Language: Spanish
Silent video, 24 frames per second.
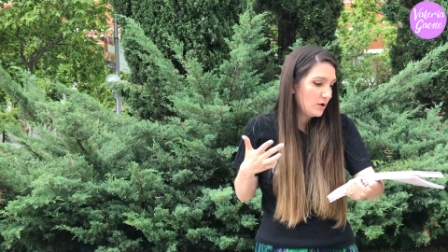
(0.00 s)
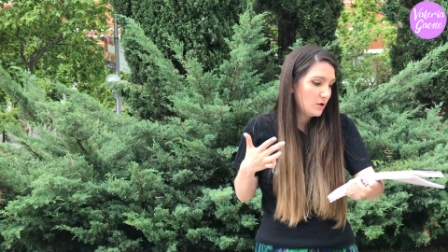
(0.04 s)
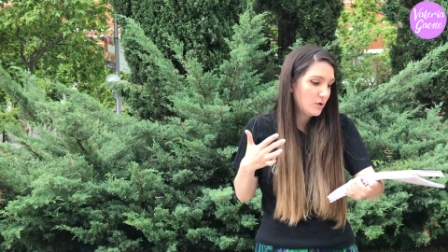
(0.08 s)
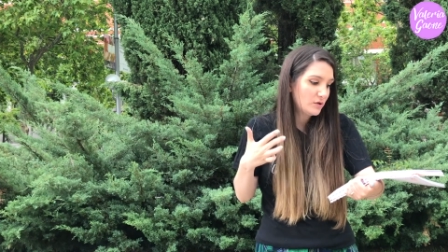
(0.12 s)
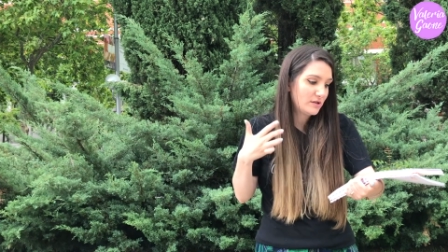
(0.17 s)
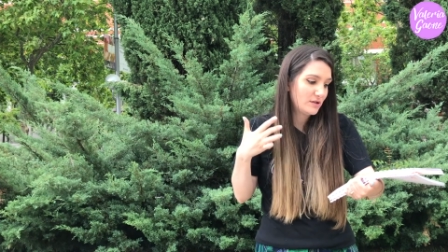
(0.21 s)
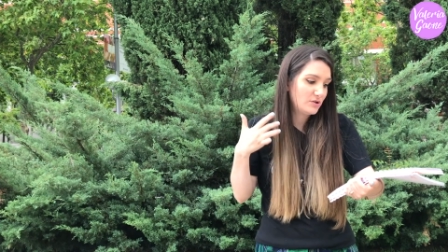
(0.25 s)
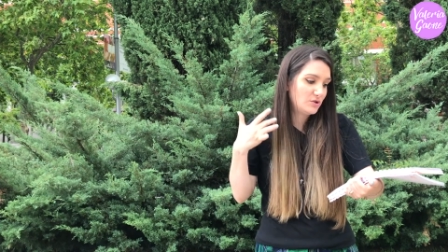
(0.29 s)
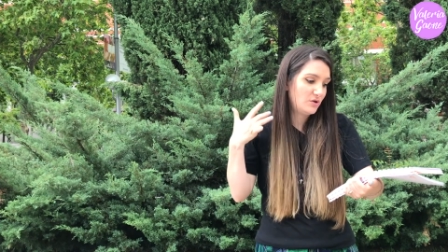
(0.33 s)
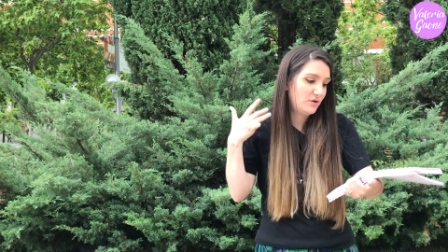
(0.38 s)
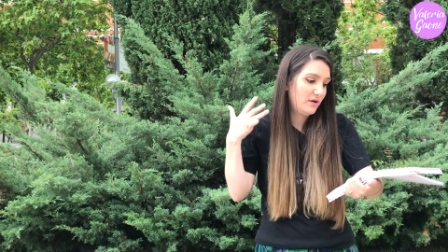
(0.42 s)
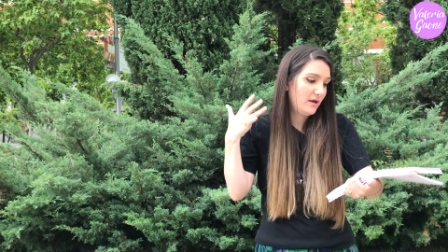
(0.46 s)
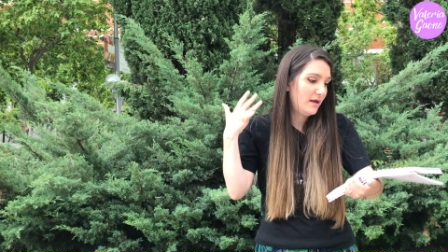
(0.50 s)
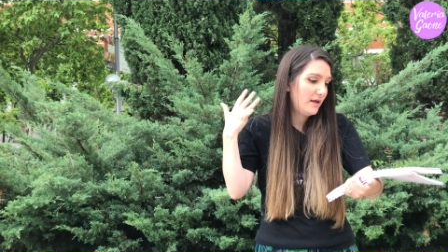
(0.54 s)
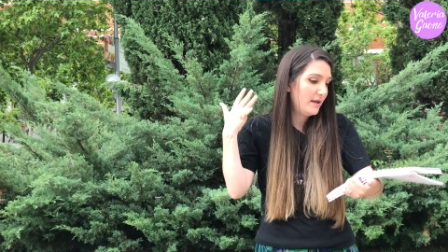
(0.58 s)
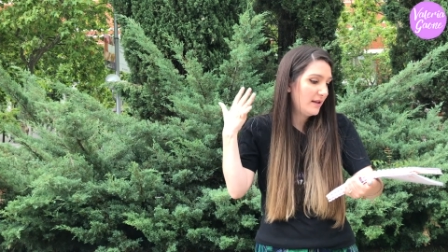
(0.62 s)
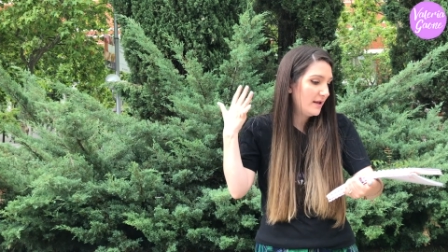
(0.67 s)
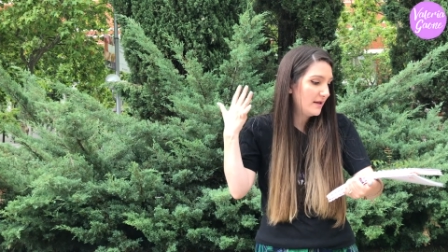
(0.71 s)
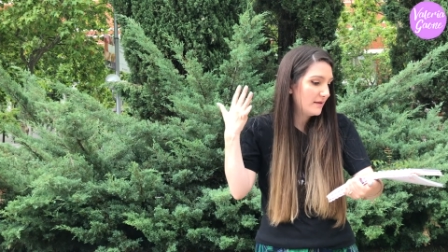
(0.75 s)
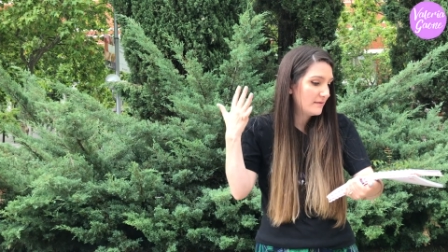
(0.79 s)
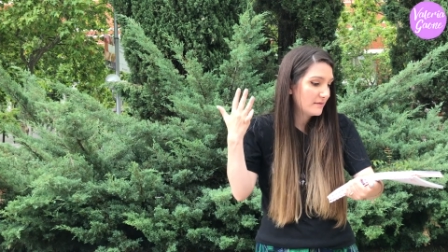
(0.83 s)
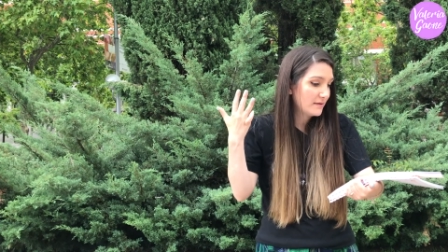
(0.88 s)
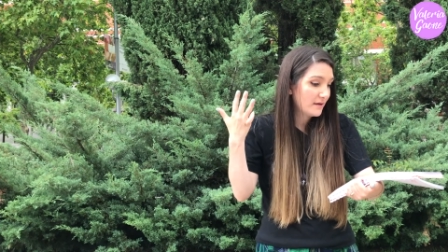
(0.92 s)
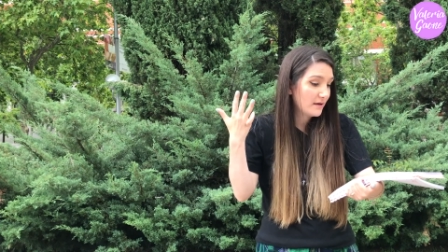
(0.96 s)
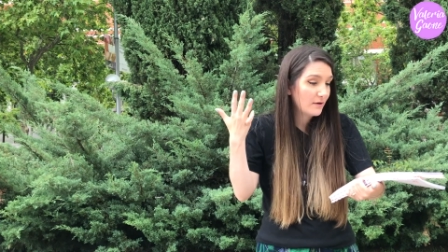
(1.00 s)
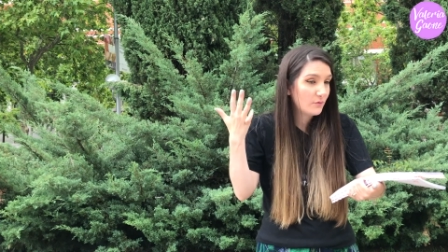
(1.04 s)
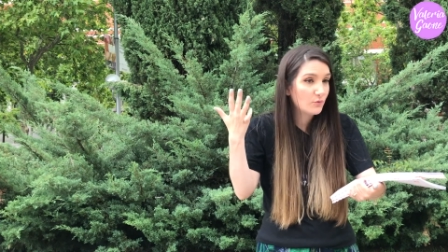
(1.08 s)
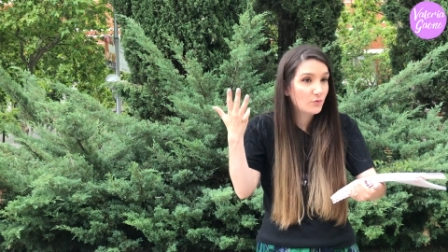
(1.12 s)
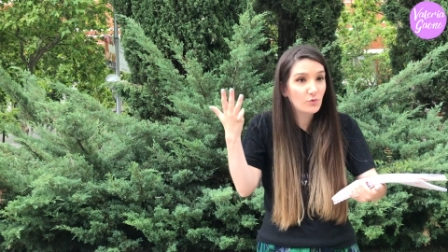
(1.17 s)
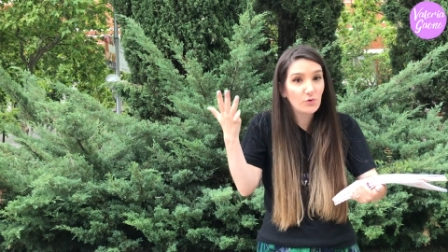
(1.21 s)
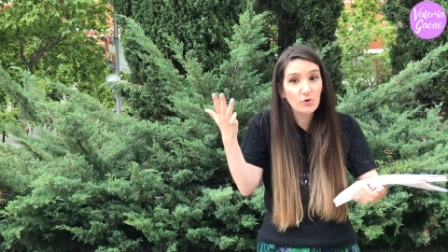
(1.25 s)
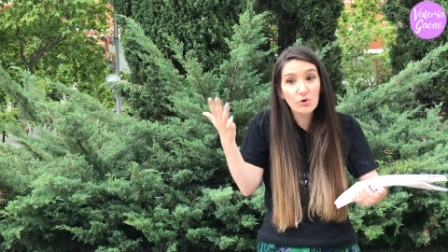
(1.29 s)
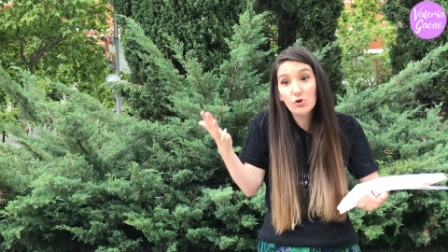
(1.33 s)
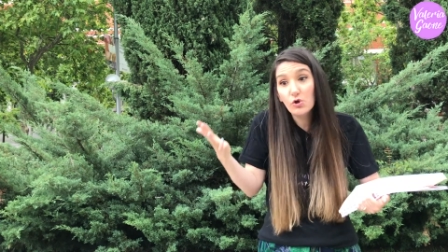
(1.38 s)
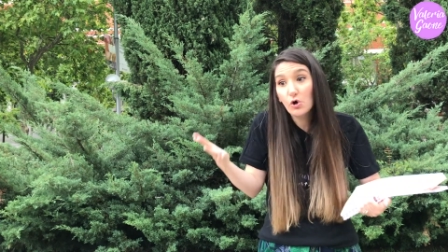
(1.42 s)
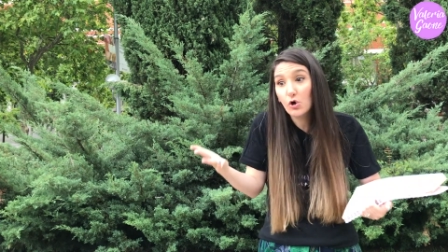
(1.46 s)
los tachones adelante es
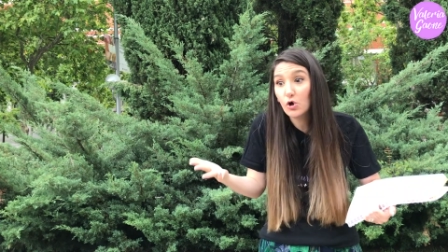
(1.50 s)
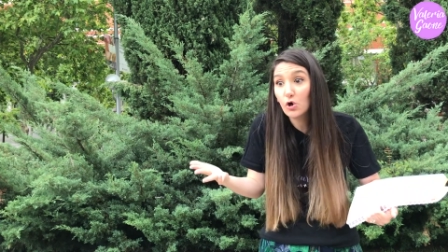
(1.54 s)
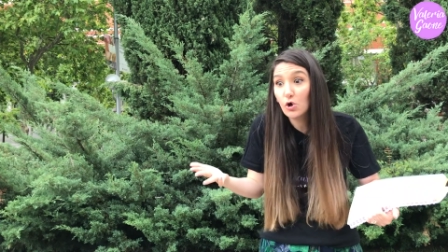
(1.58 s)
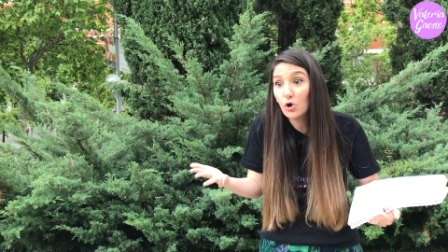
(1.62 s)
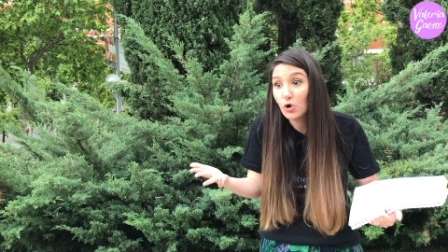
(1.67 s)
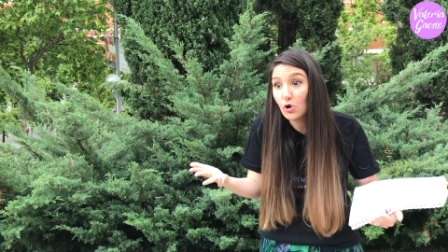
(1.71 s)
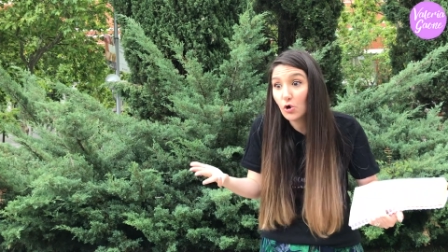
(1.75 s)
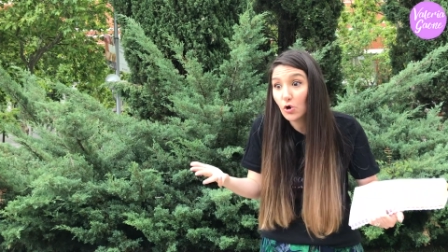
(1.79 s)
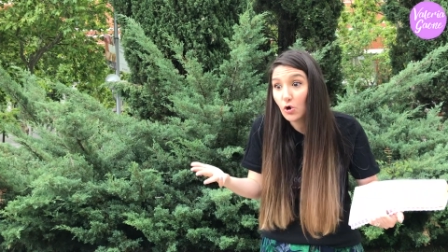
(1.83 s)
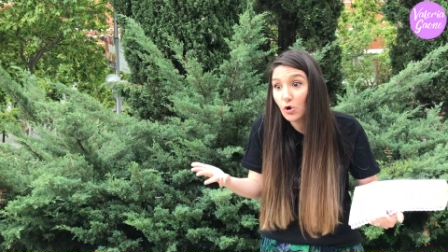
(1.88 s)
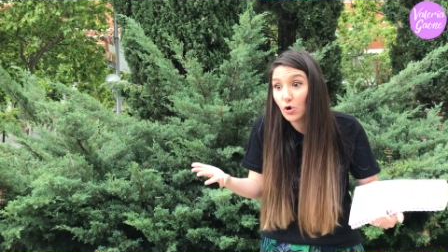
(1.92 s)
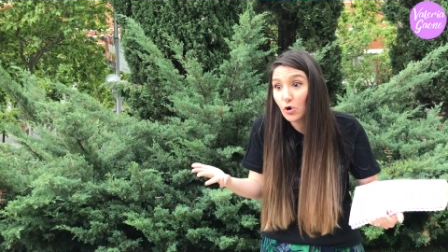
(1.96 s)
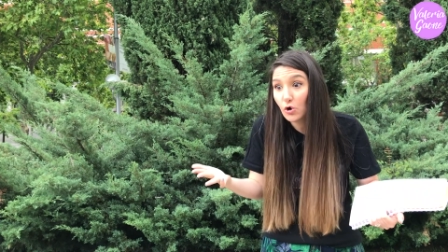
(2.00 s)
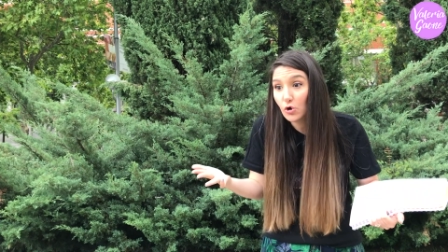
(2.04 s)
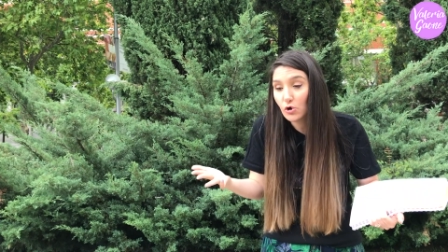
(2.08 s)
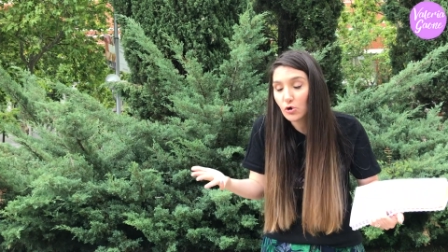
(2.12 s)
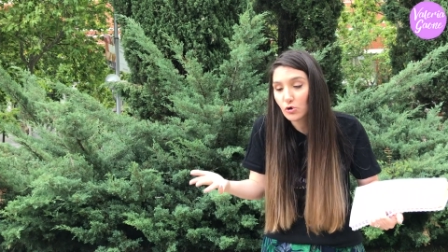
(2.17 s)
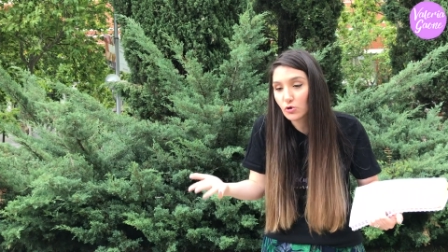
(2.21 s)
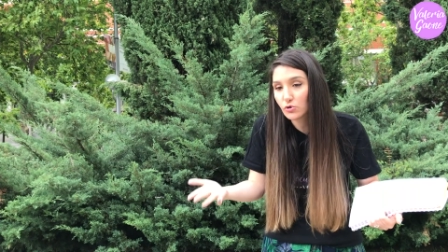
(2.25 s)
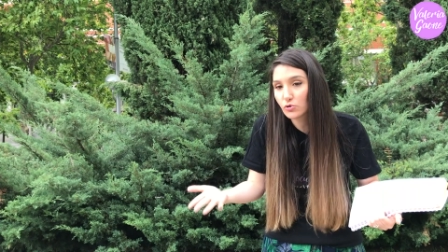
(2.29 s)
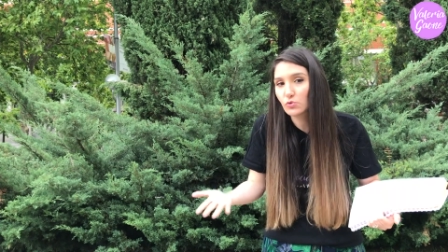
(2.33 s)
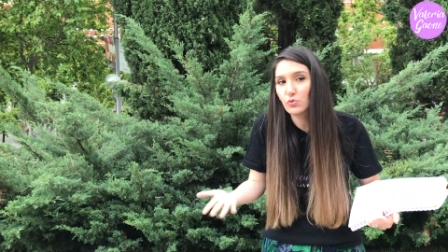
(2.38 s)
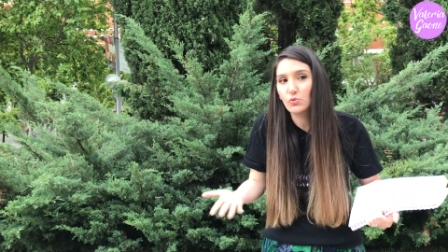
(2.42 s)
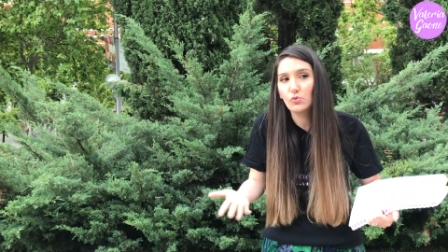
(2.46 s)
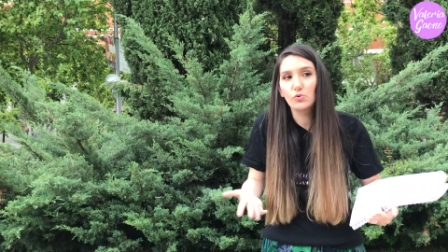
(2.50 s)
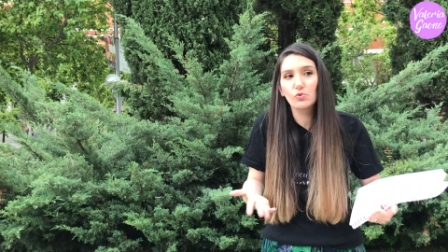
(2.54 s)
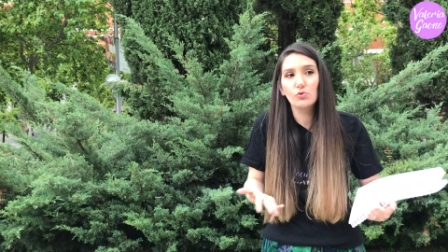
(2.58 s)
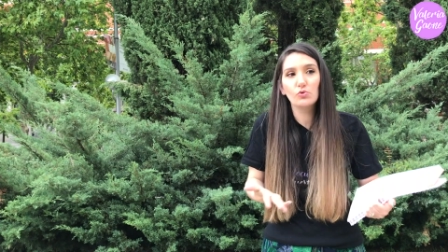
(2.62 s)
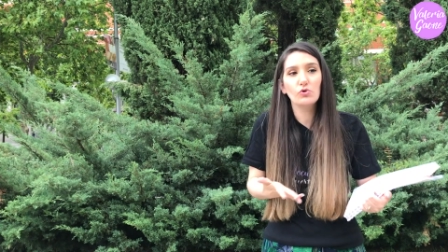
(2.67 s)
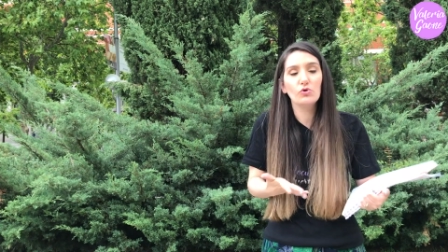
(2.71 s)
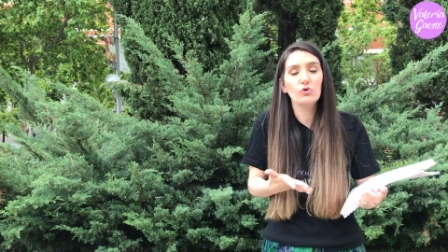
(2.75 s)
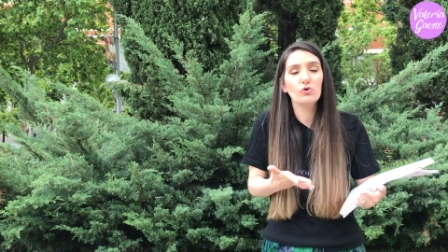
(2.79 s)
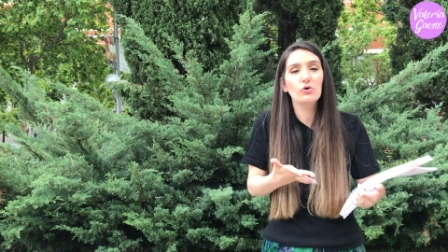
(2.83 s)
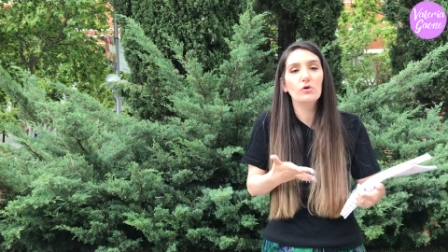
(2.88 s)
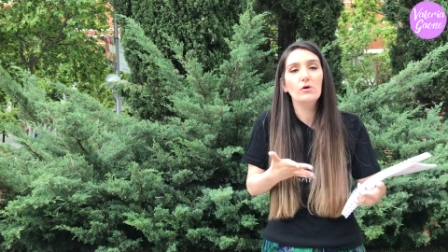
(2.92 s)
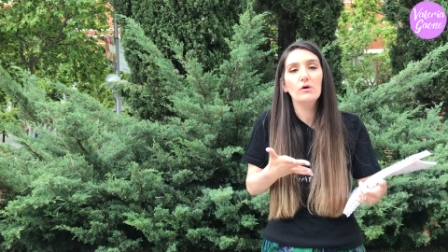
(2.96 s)
un no
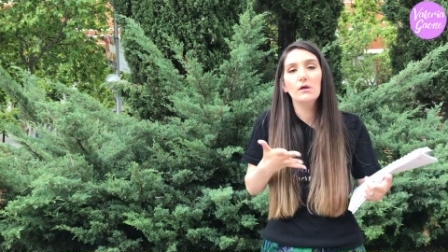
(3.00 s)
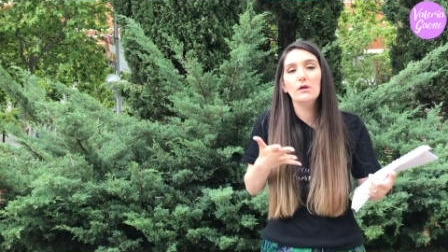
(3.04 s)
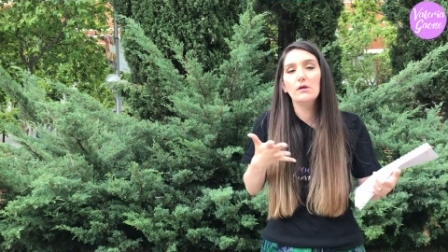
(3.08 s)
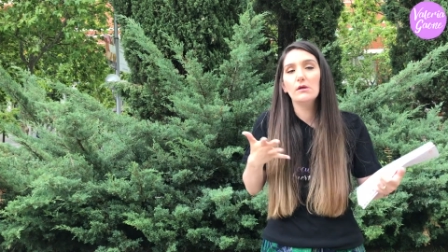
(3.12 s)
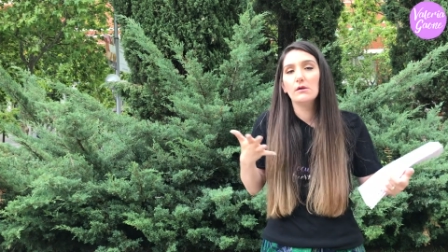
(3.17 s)
rotundo.